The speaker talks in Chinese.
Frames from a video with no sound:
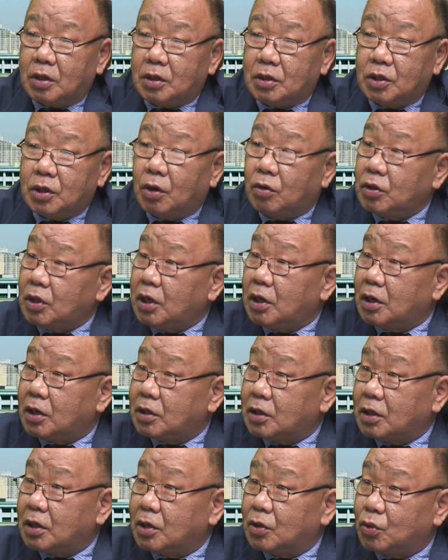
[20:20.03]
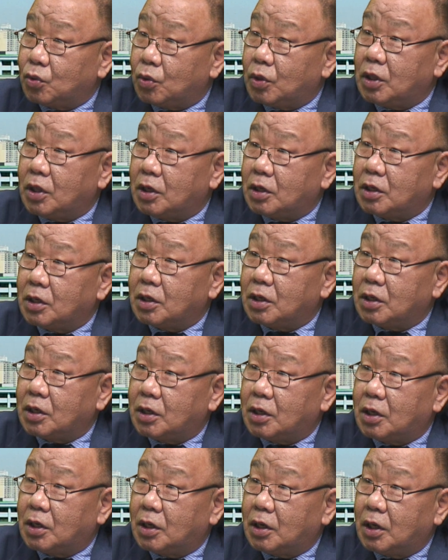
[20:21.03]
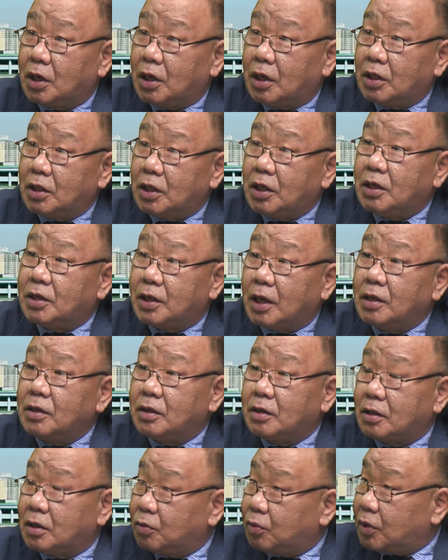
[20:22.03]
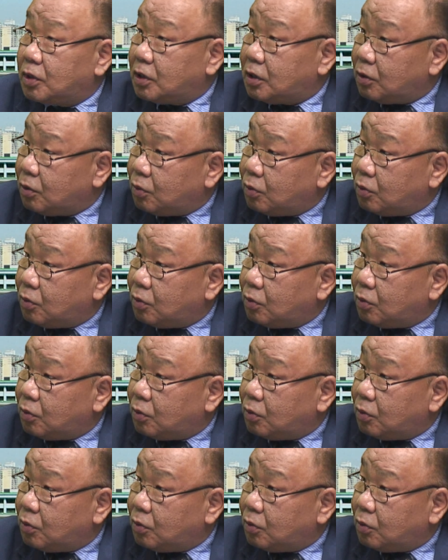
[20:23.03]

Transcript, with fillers: 敲定了这个所谓的这个第3次的文经